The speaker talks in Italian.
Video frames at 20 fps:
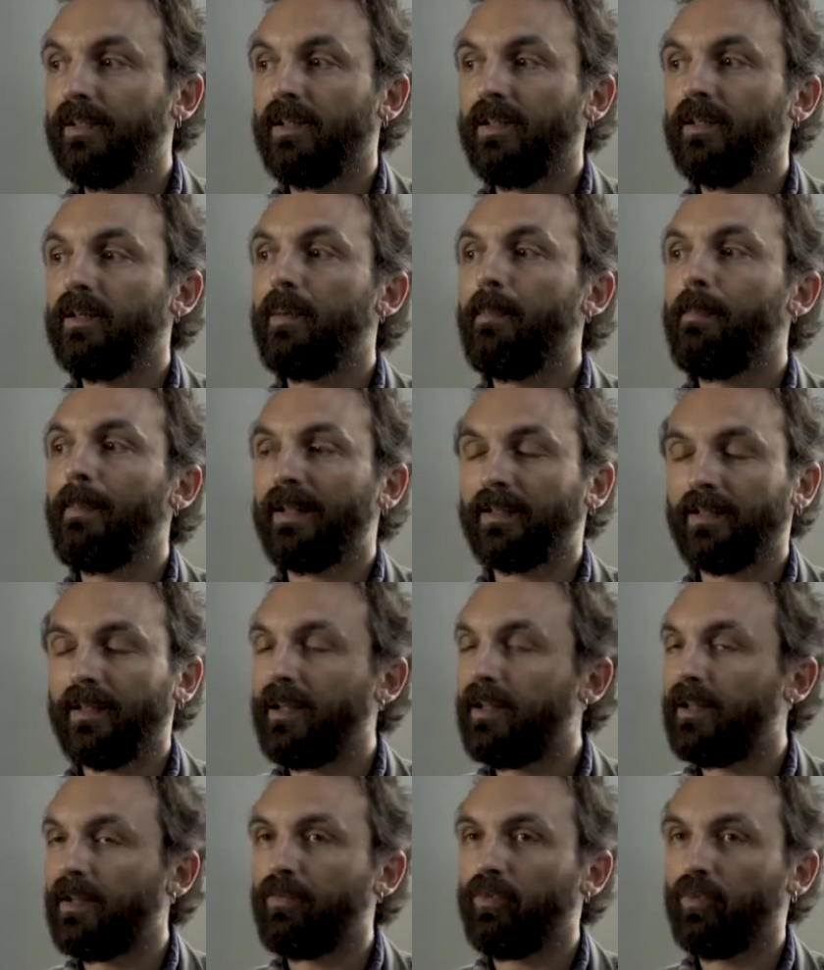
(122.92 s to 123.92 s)
di
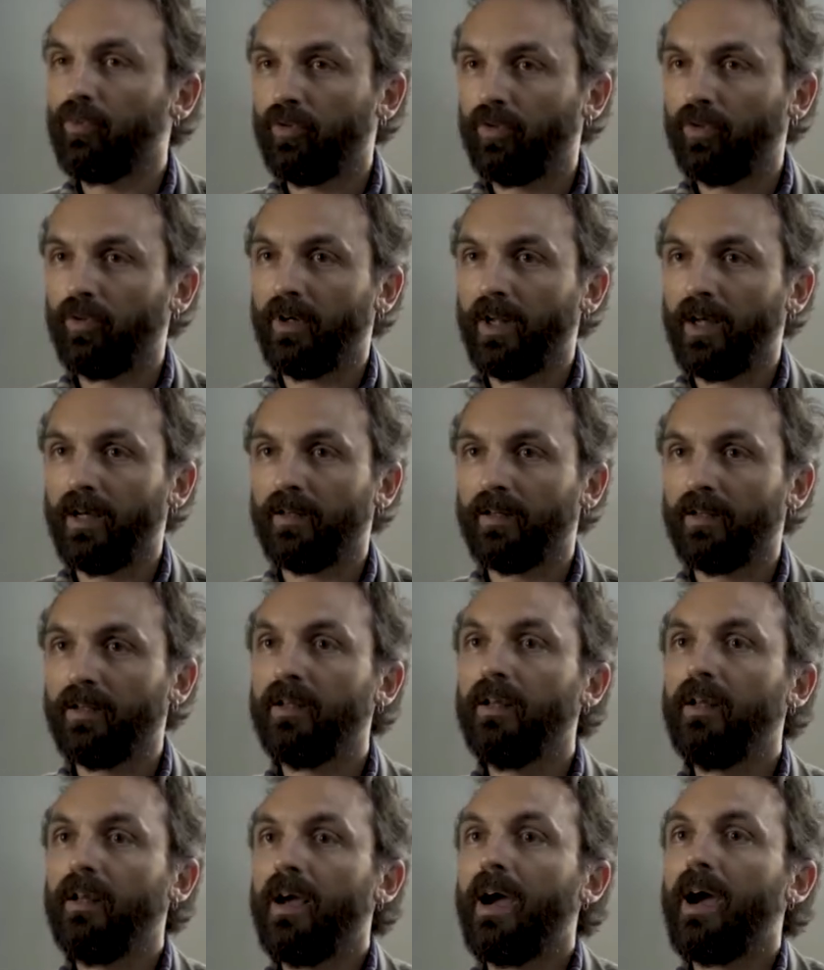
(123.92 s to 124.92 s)
materie funzionali
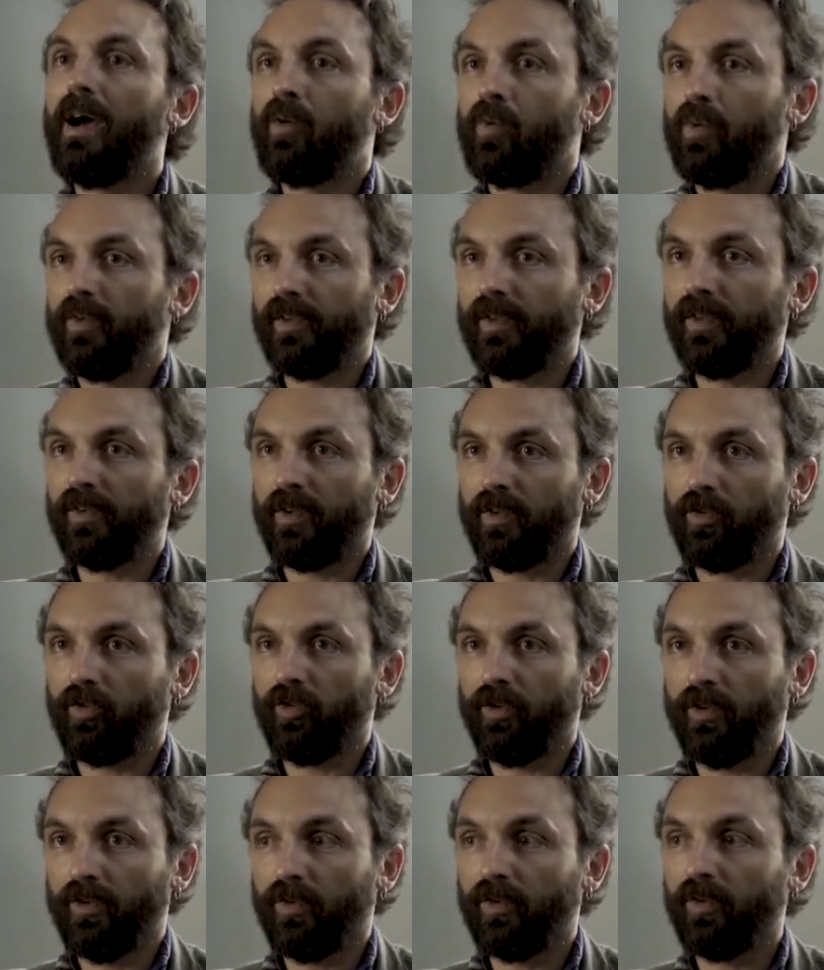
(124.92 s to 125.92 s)
a questo
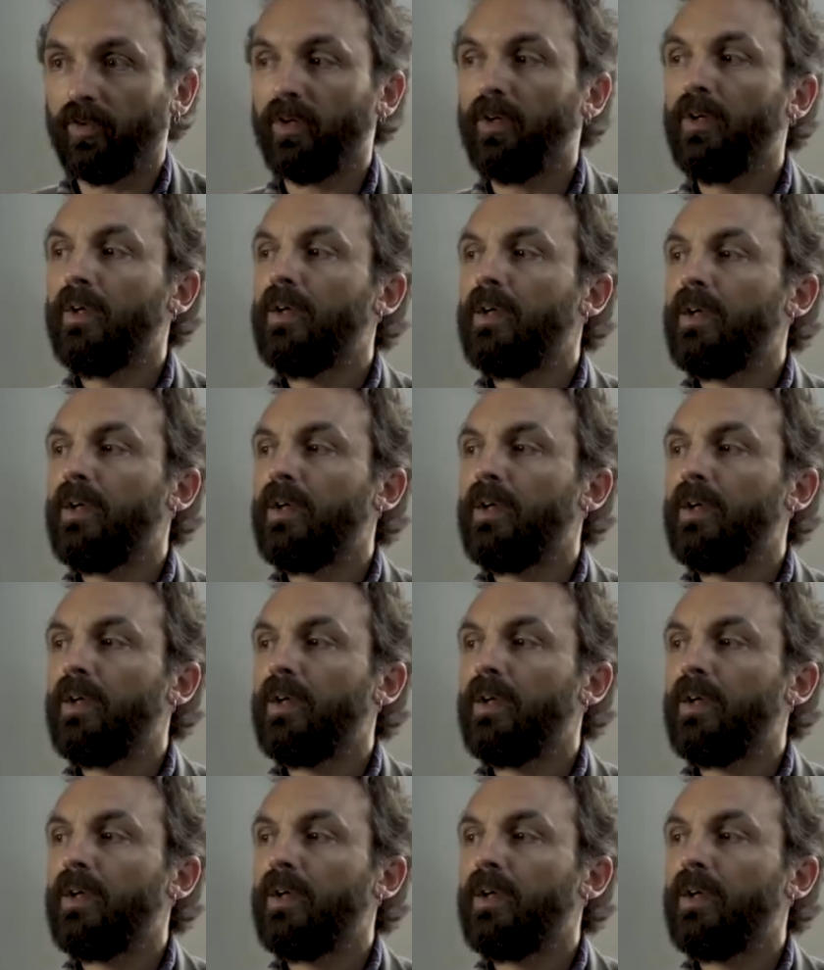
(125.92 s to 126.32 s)
esercizio.